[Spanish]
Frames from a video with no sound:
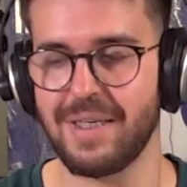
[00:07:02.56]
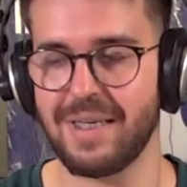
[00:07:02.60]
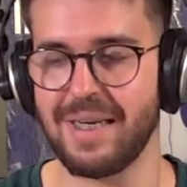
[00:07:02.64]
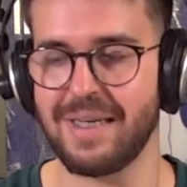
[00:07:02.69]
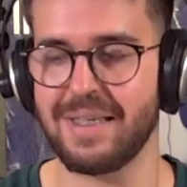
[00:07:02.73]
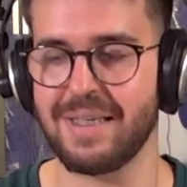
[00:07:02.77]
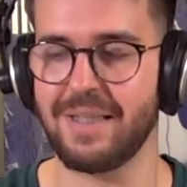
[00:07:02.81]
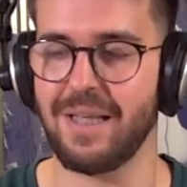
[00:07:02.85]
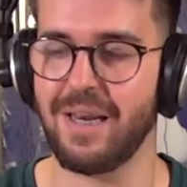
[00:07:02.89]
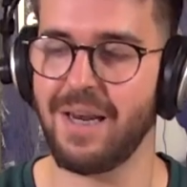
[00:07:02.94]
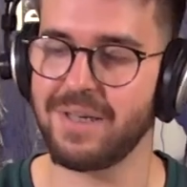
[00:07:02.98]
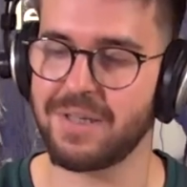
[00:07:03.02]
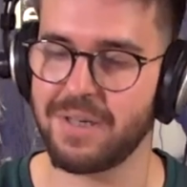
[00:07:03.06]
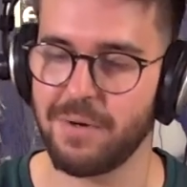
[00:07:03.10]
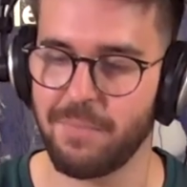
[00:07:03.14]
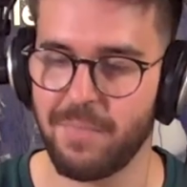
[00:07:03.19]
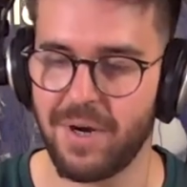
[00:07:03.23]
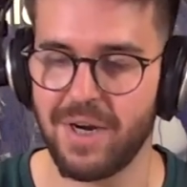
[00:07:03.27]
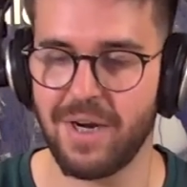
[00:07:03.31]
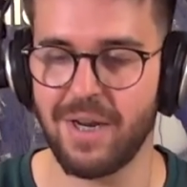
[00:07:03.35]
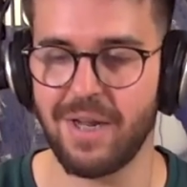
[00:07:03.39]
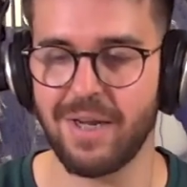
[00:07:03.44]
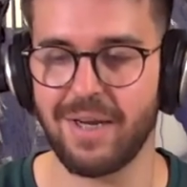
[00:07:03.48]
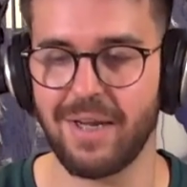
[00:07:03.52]
hasta la
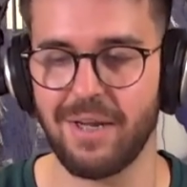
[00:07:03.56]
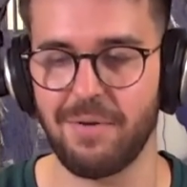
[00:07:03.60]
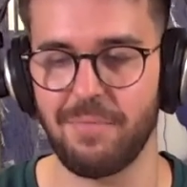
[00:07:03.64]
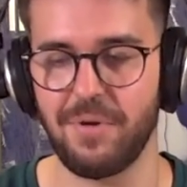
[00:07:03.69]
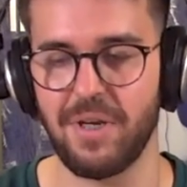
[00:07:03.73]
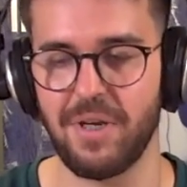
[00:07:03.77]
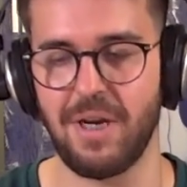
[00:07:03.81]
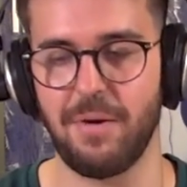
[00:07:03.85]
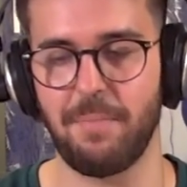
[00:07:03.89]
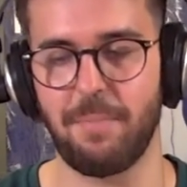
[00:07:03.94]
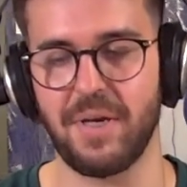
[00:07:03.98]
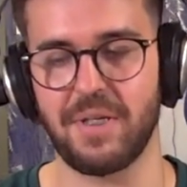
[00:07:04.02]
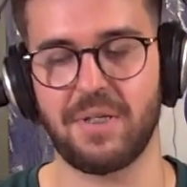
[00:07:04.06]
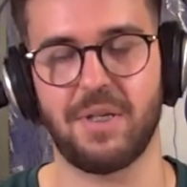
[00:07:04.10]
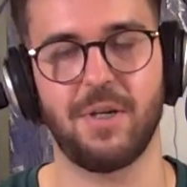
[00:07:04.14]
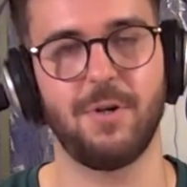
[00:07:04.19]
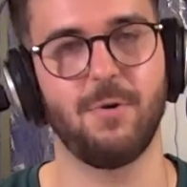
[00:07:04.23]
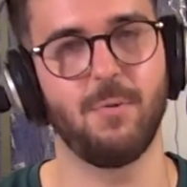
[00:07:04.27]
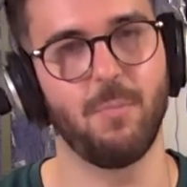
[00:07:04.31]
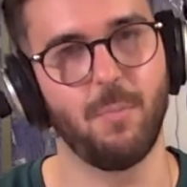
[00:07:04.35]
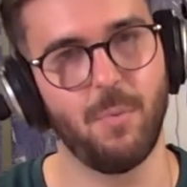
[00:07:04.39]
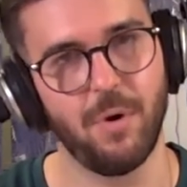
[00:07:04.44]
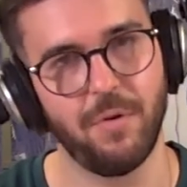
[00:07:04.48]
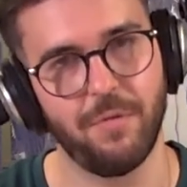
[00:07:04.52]
semana que viene. Pasen
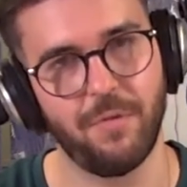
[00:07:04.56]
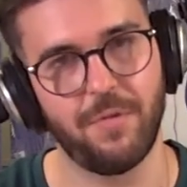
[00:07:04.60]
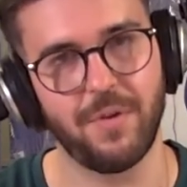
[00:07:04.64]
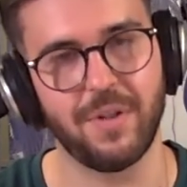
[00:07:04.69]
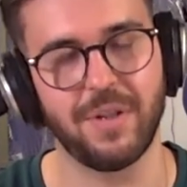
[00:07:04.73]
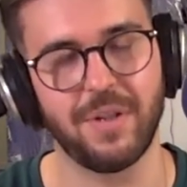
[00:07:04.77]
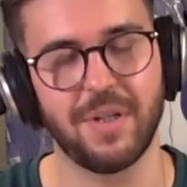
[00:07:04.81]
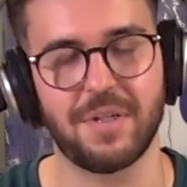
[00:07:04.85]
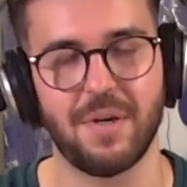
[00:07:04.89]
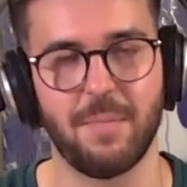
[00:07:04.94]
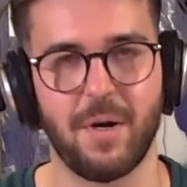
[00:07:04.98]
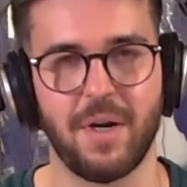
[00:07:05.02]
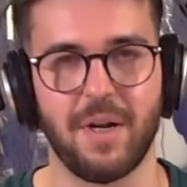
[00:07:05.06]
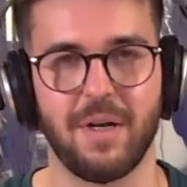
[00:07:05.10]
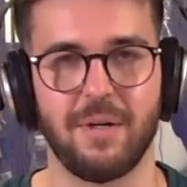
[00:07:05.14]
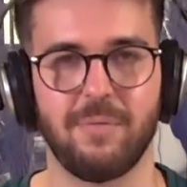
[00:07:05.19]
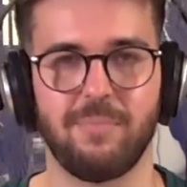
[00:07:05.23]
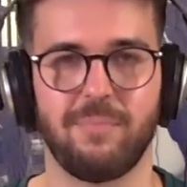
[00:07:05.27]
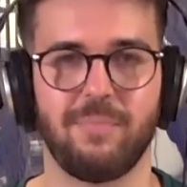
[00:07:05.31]
un buen fin de semana.